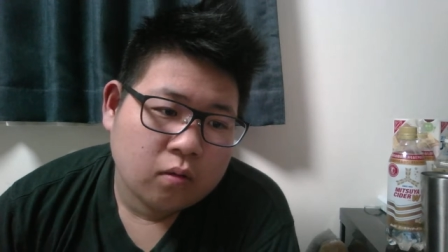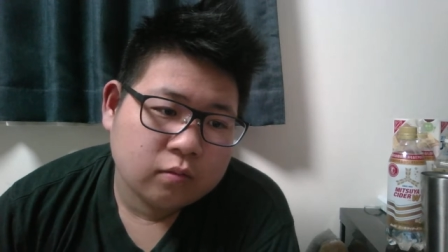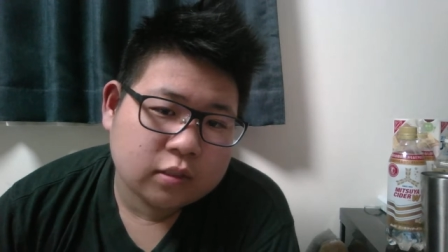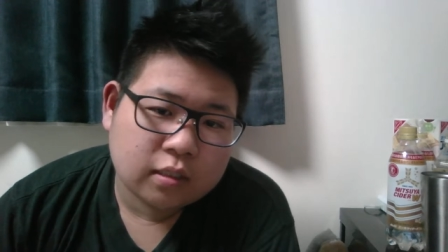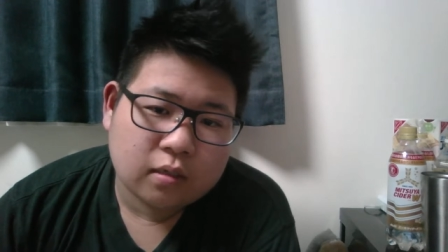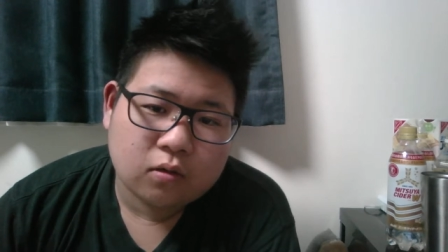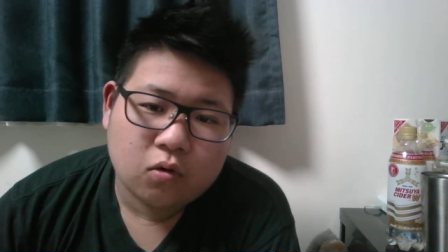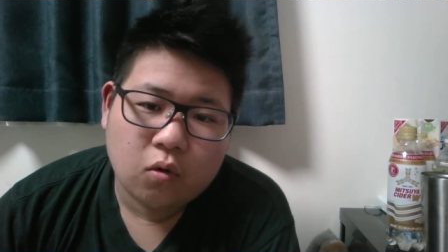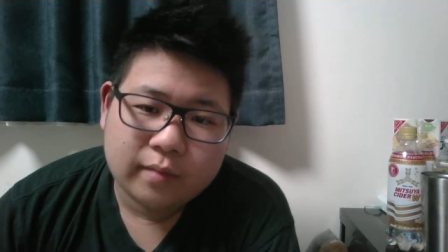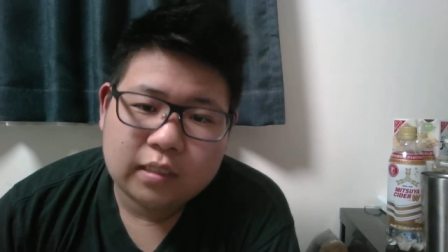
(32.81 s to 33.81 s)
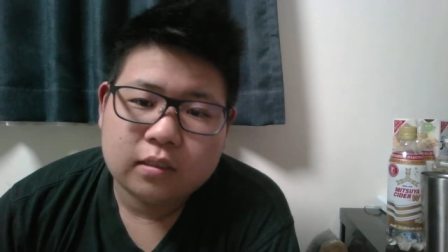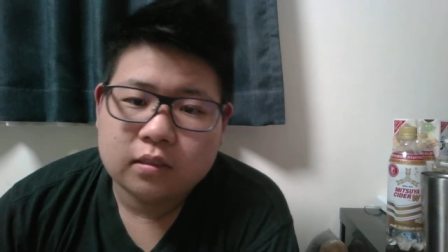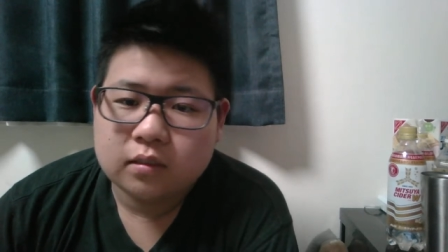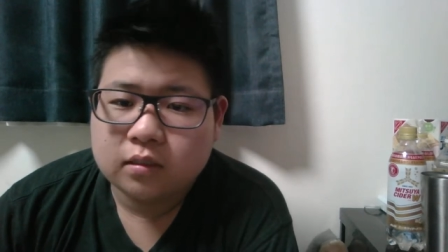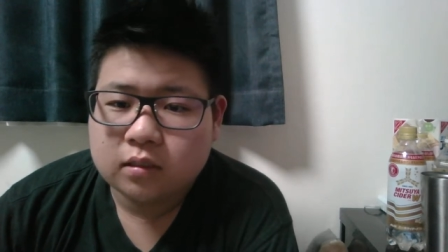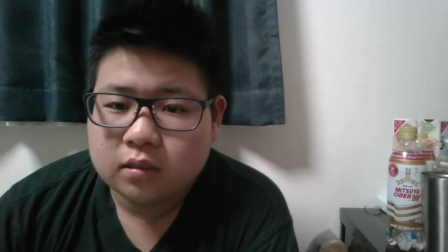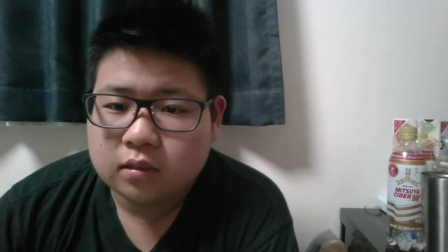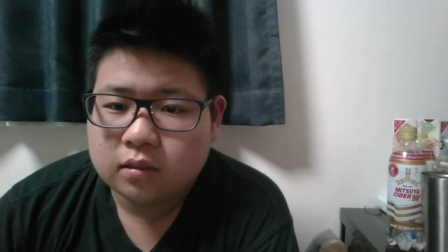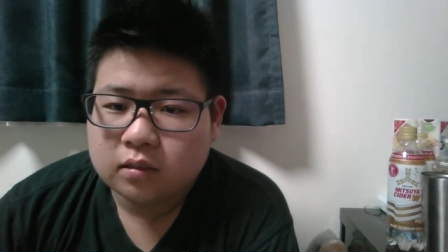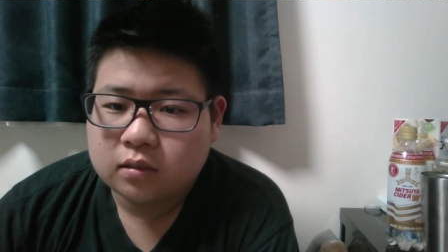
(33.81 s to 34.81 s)
もうただのゴミ
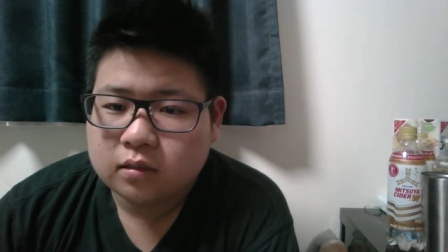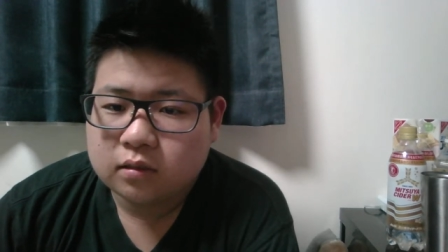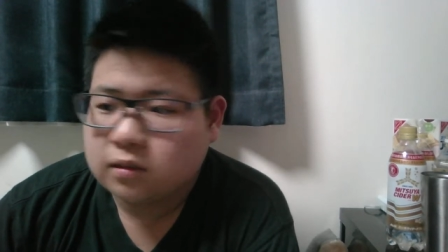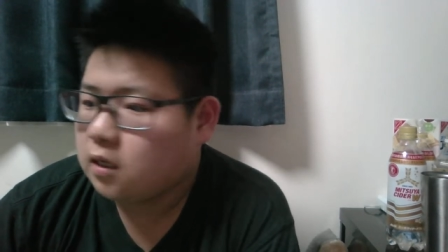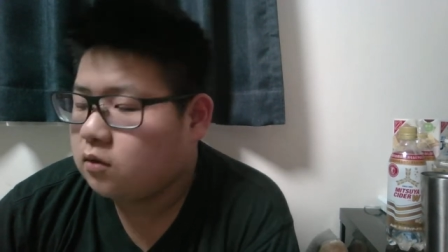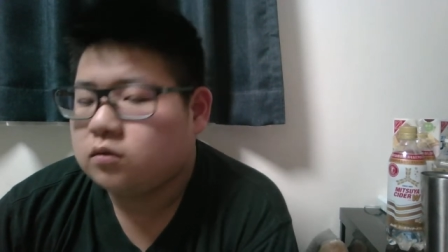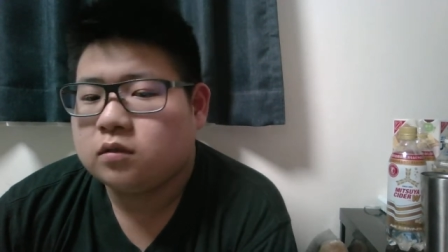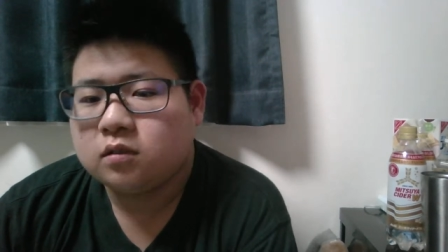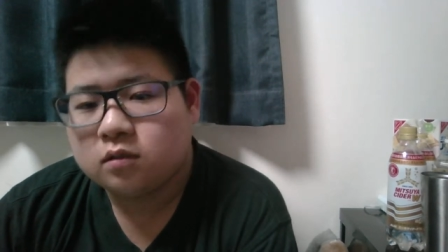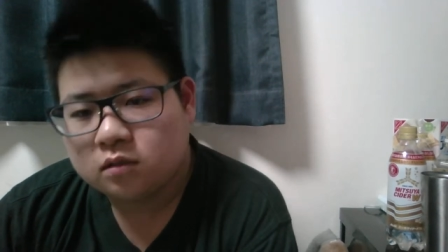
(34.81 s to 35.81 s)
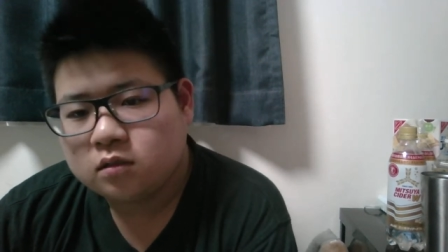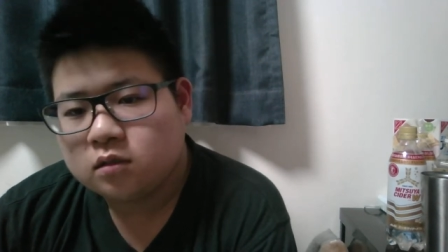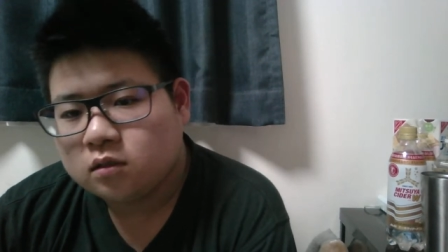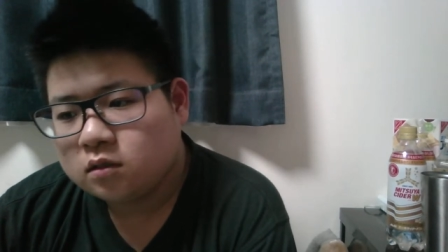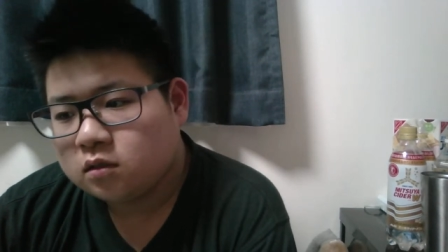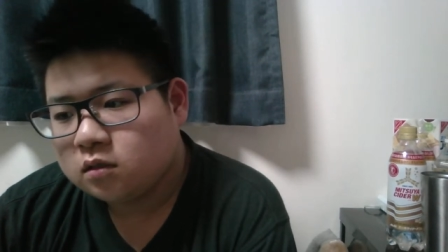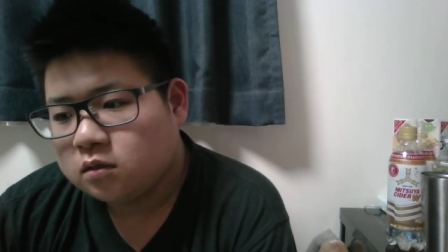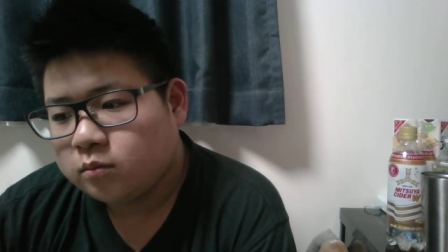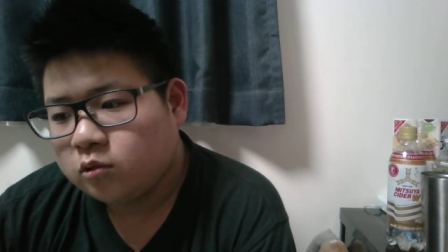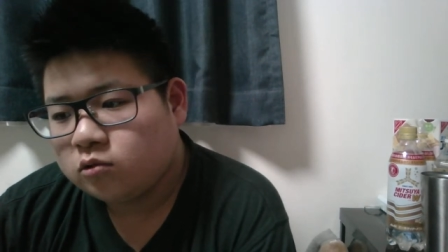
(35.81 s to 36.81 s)
だよってい
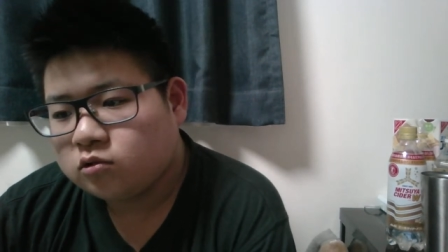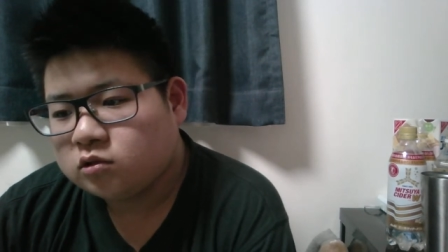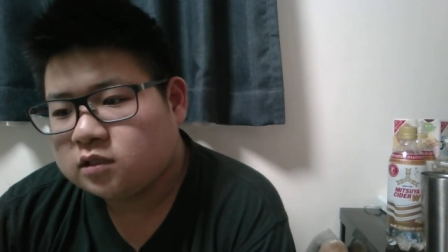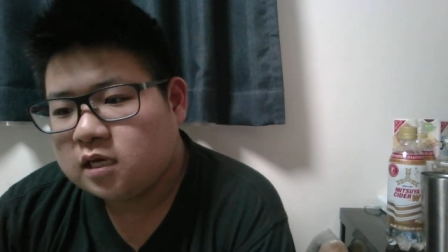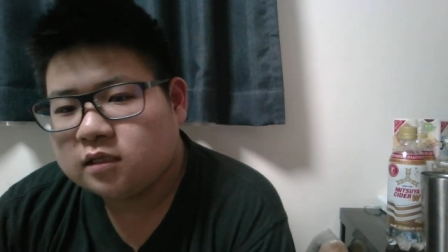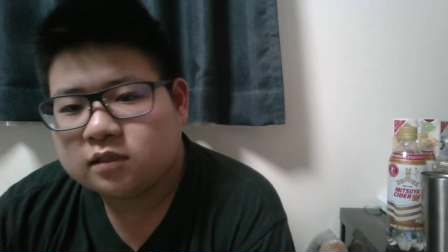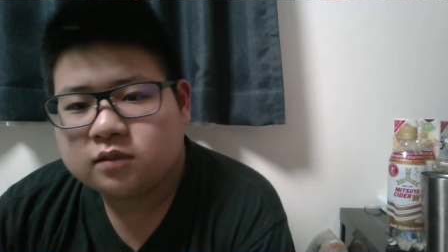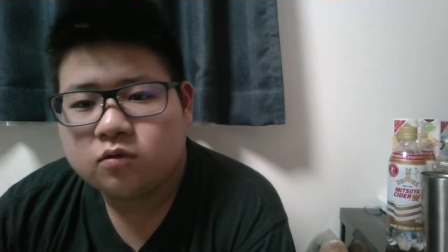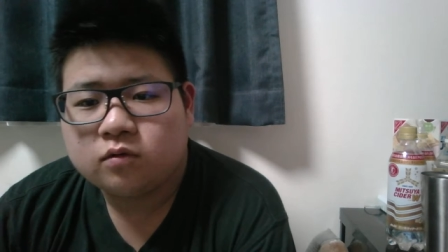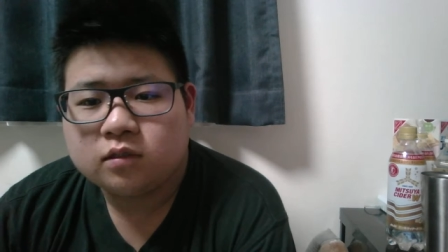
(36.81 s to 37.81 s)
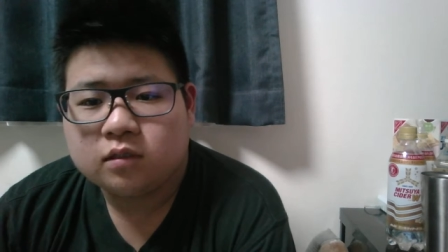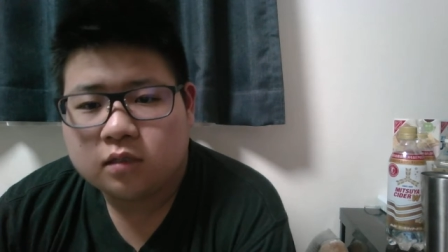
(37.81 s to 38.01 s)
う。もうほんとステータス要因でね。